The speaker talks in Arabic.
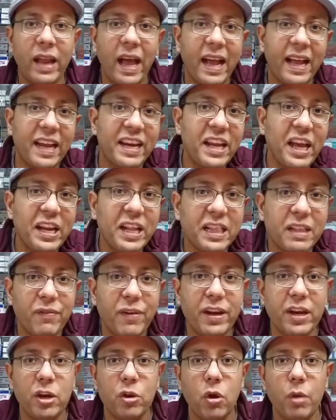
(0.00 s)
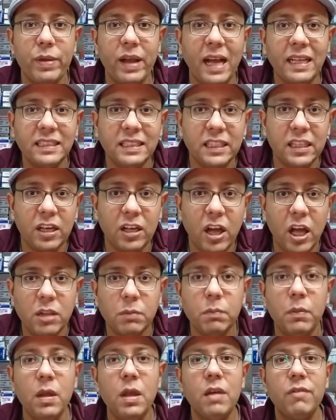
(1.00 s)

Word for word: حاجه ان احنا اتفقنا ان هو بيحسن الهضم